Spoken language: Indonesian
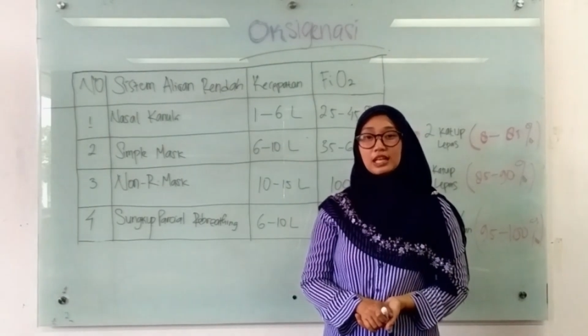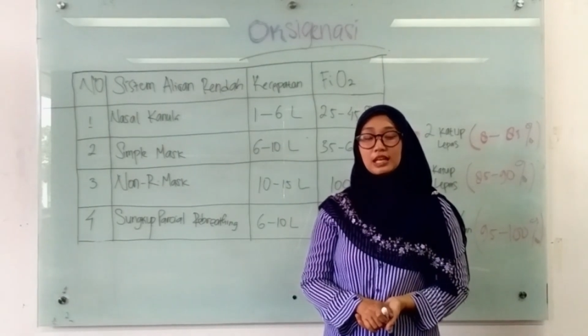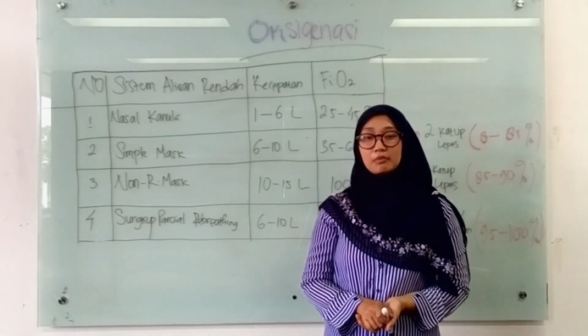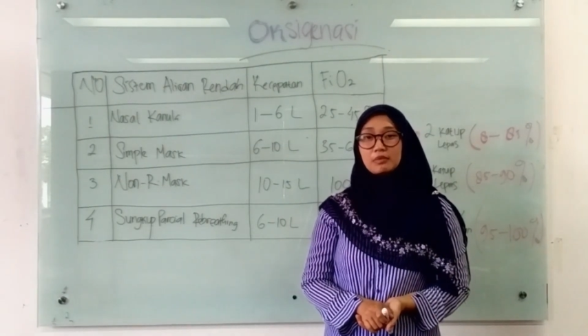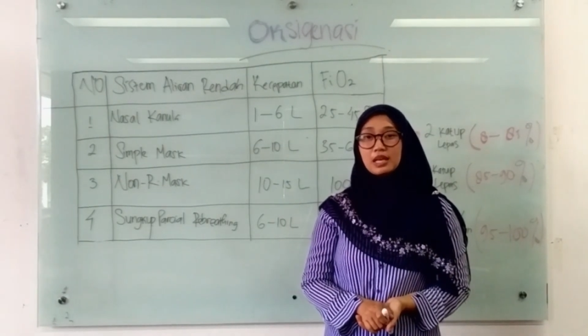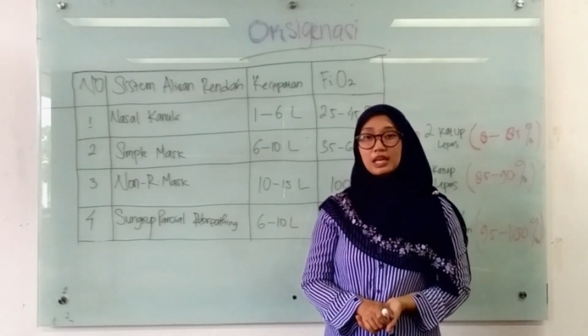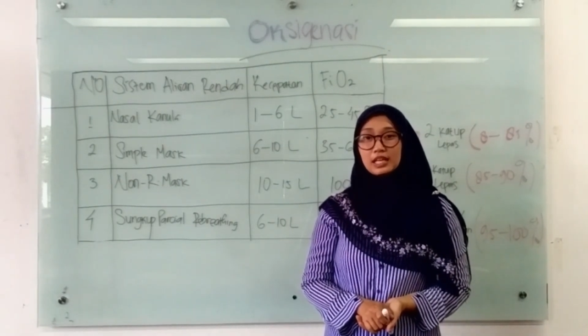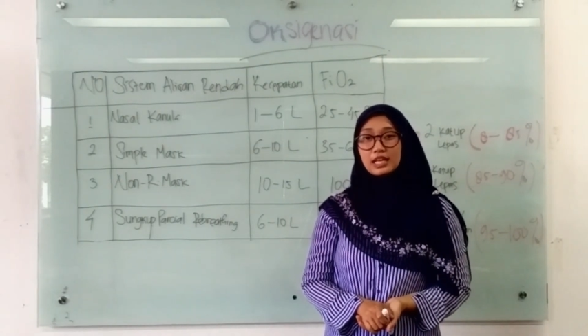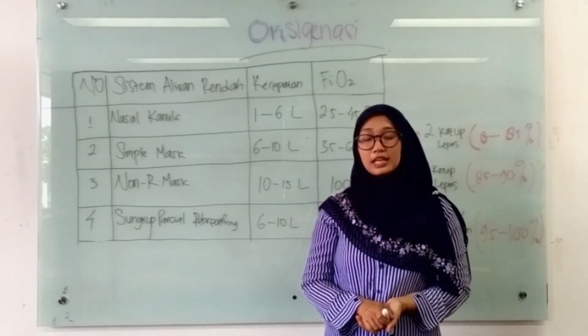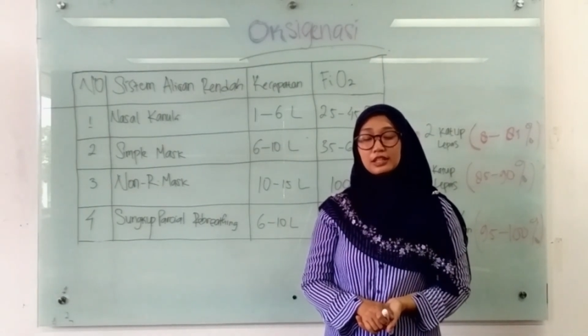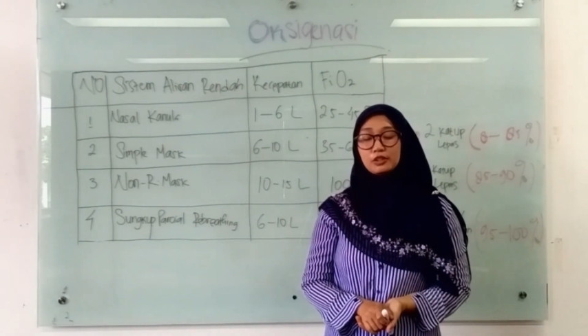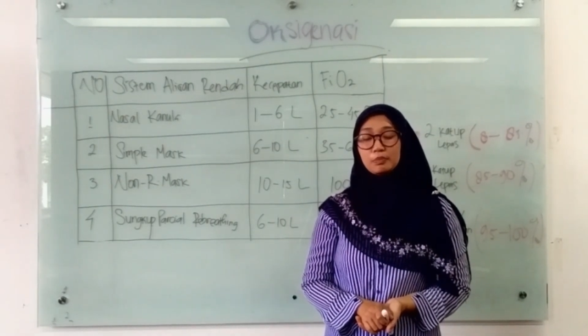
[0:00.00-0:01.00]
dalam
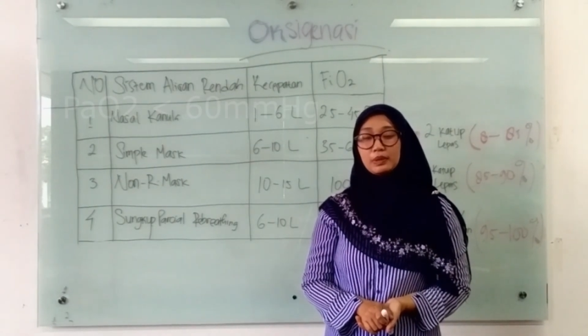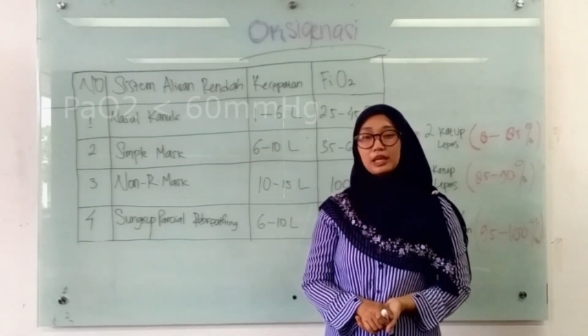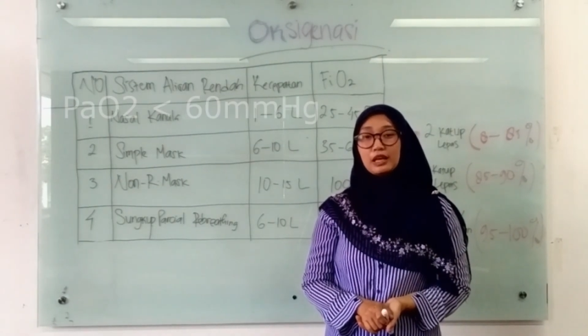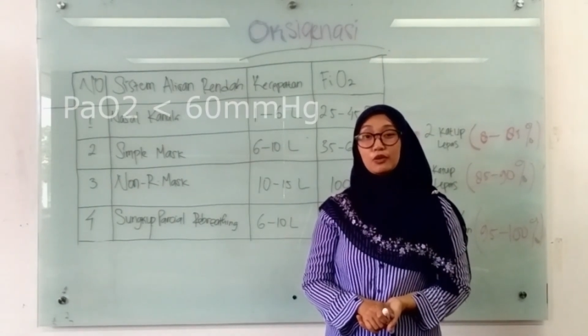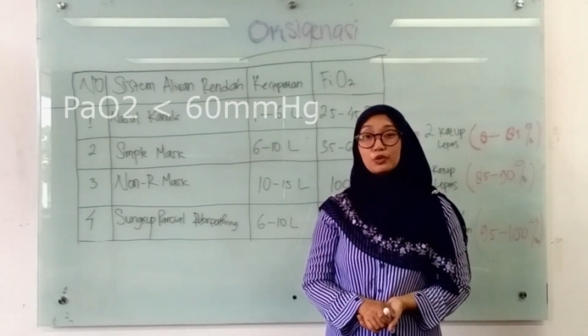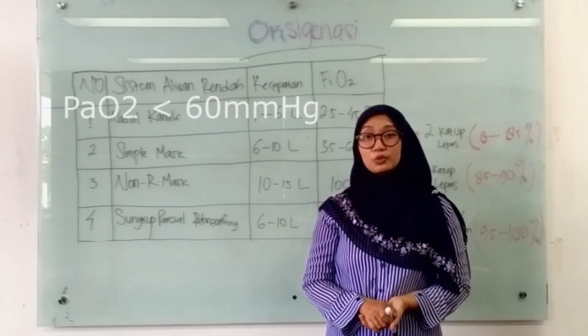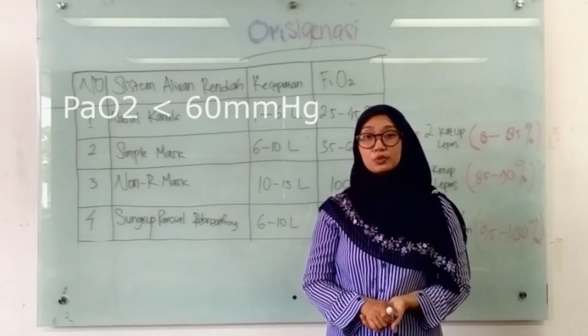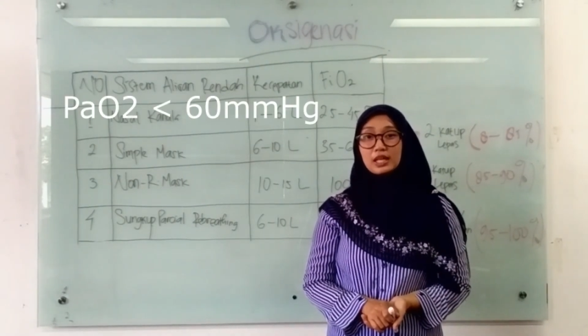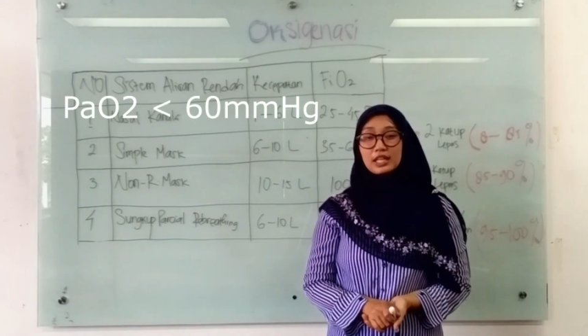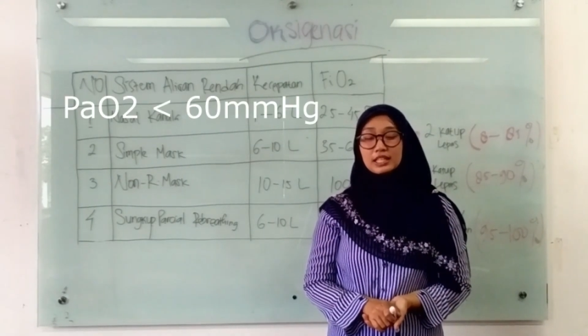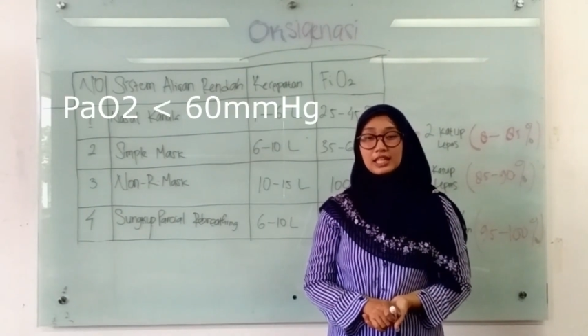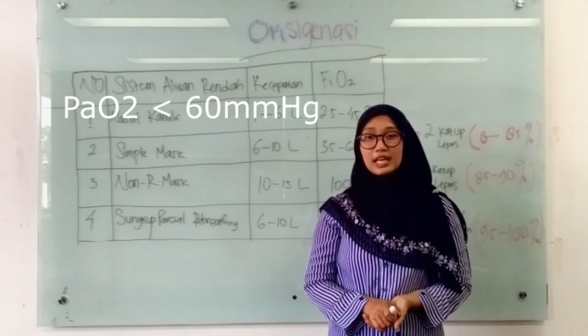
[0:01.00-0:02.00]
darah atau
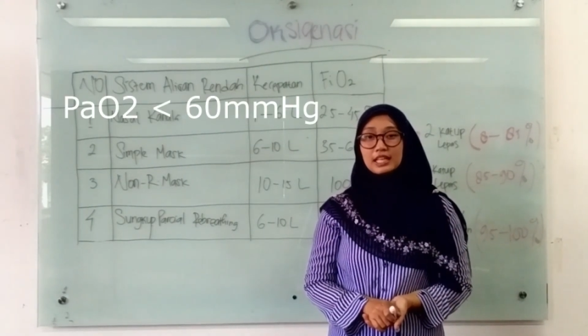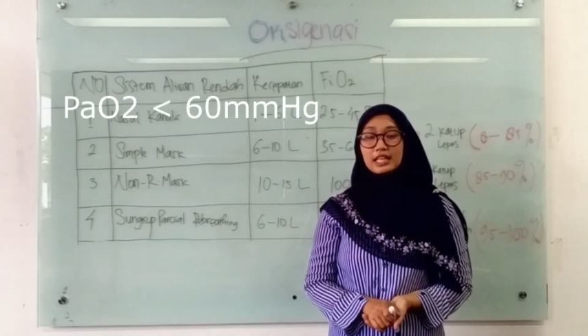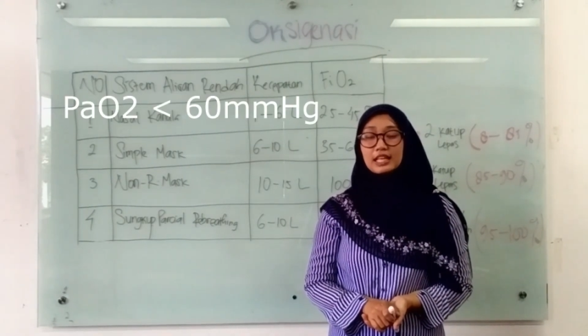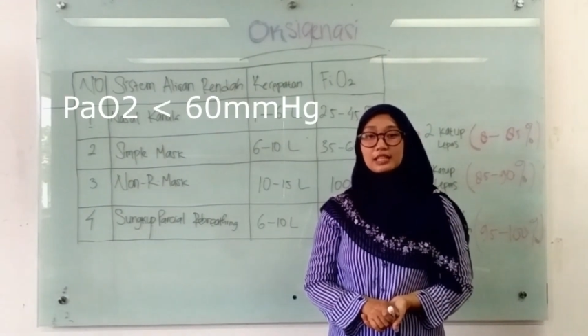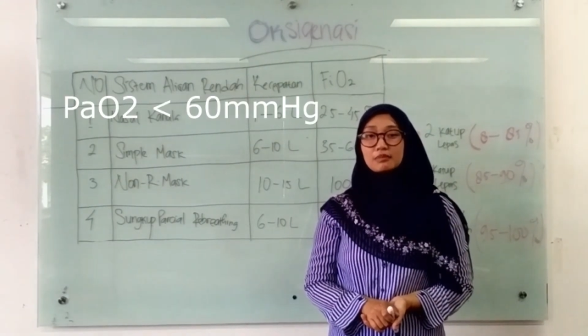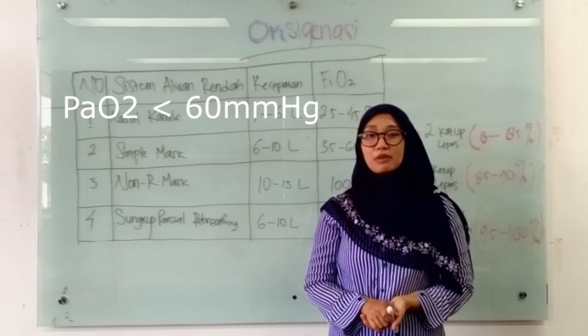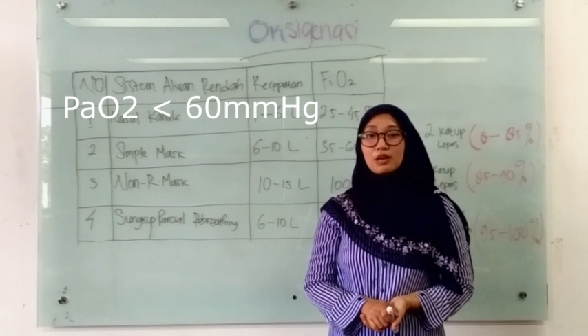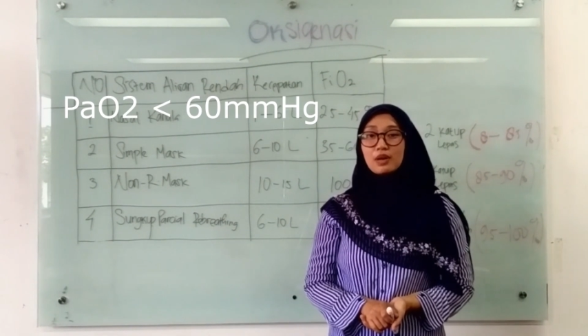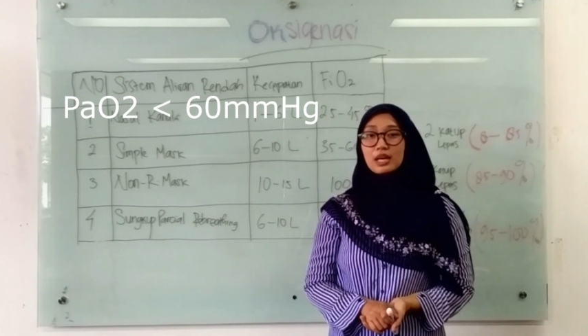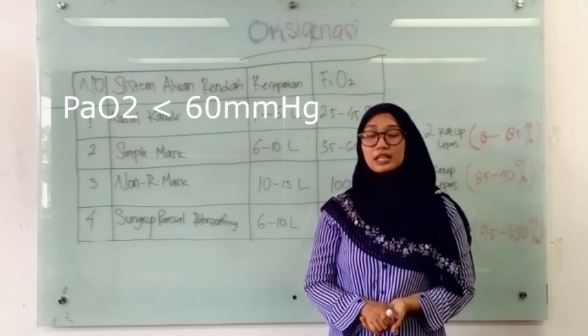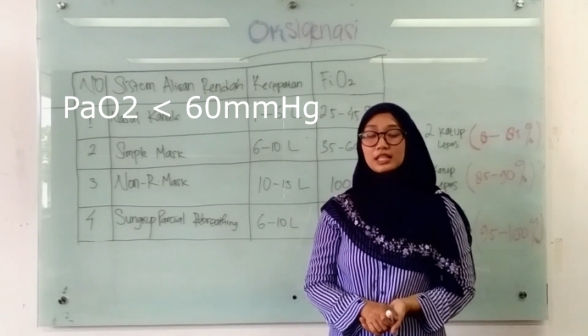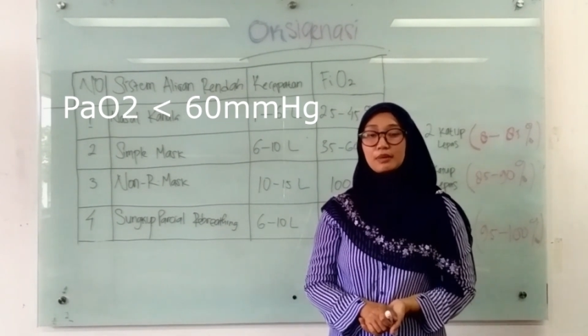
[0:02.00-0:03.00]
PaO2-nya adalah di
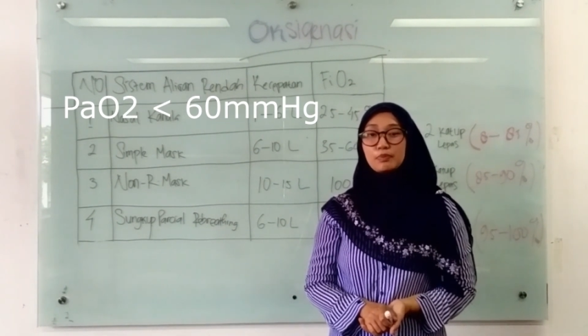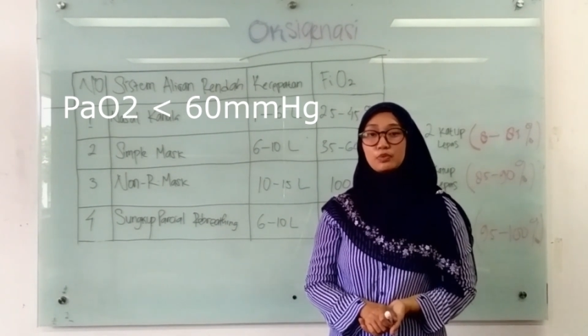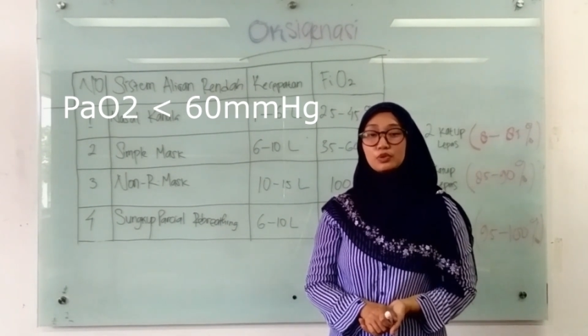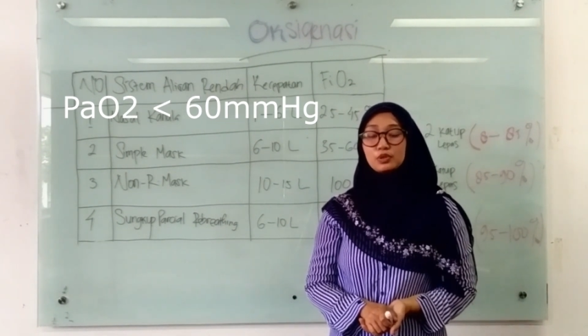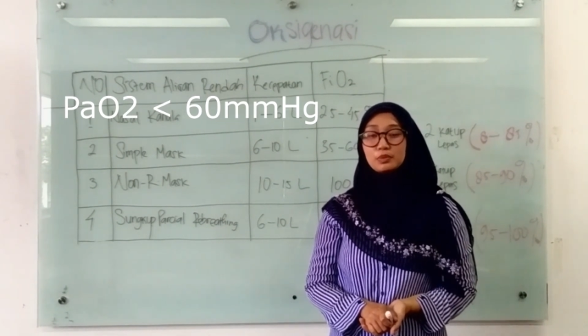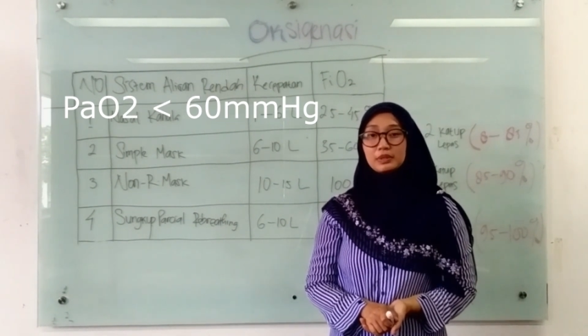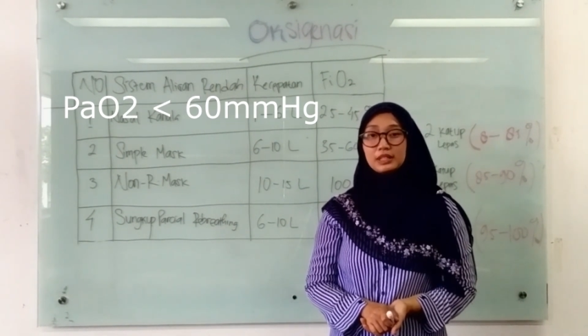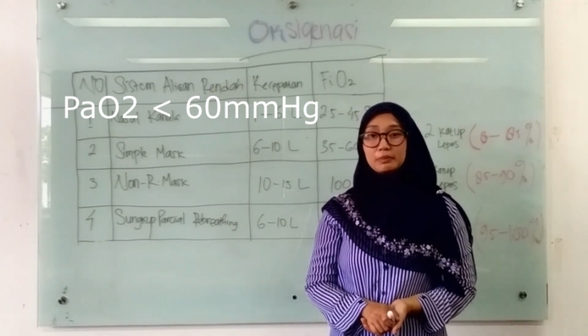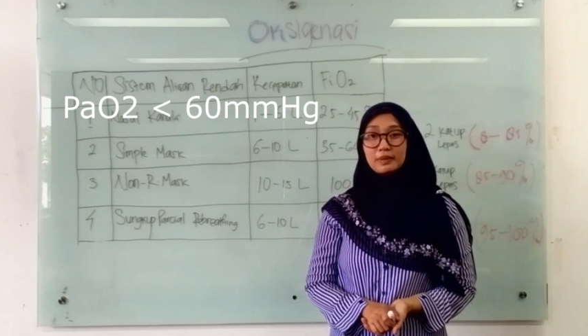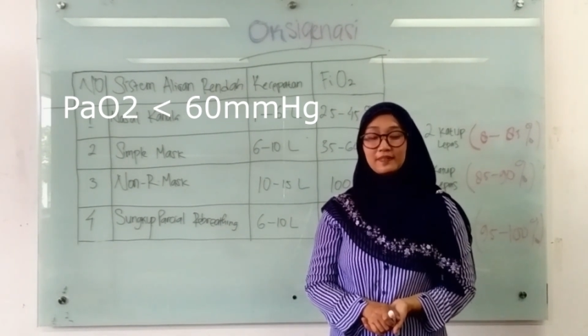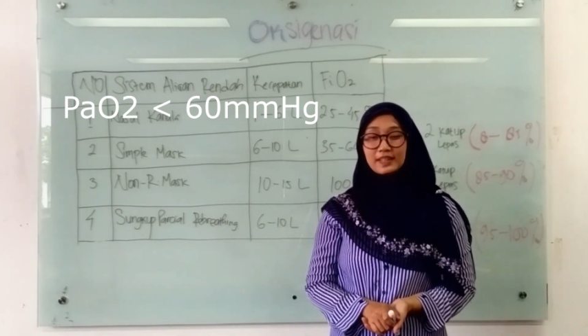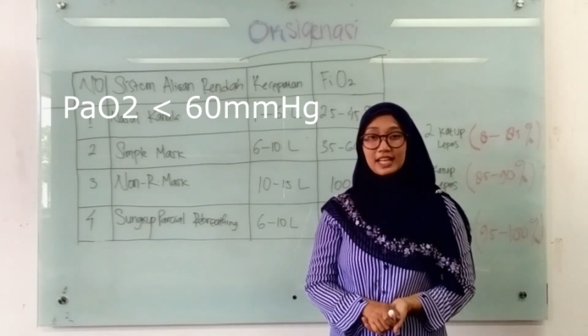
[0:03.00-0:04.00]
bawah 60
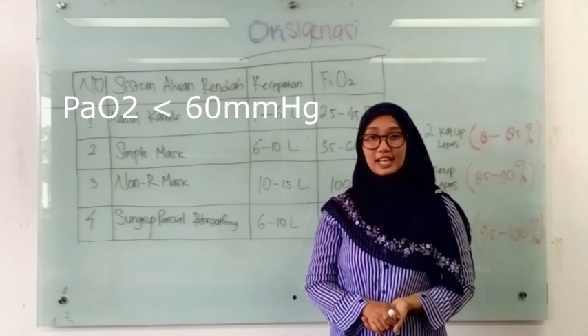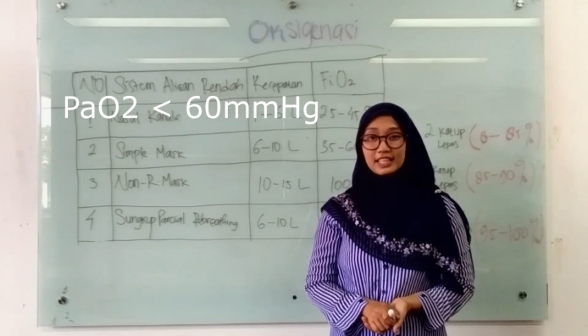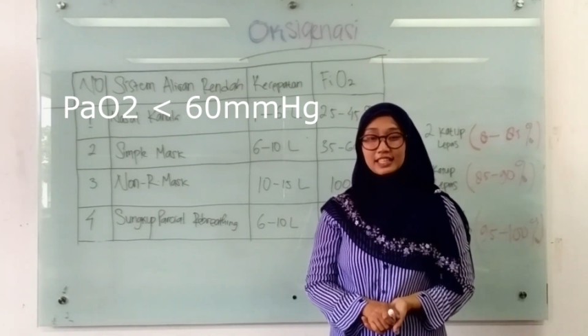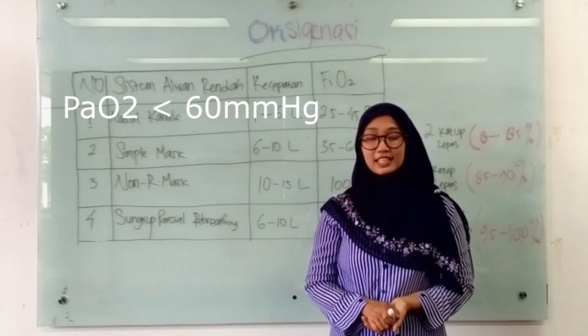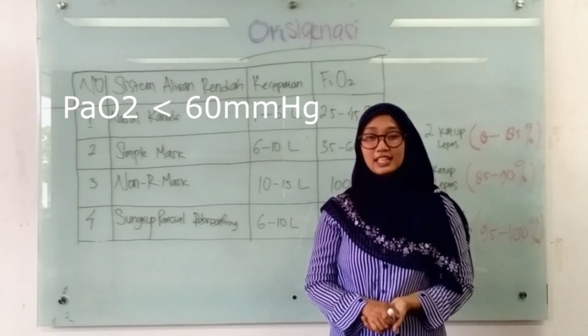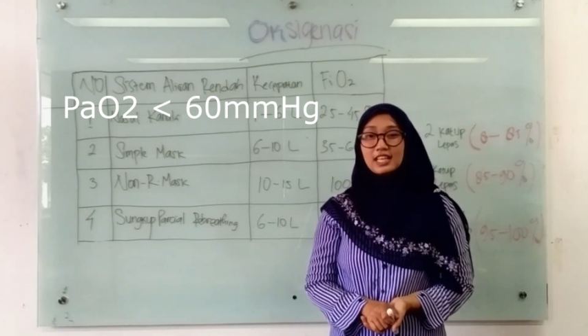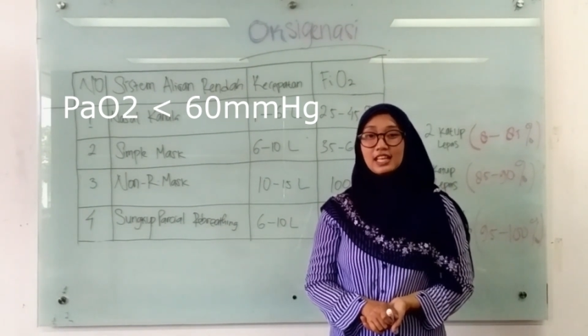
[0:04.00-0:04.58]
mm Hg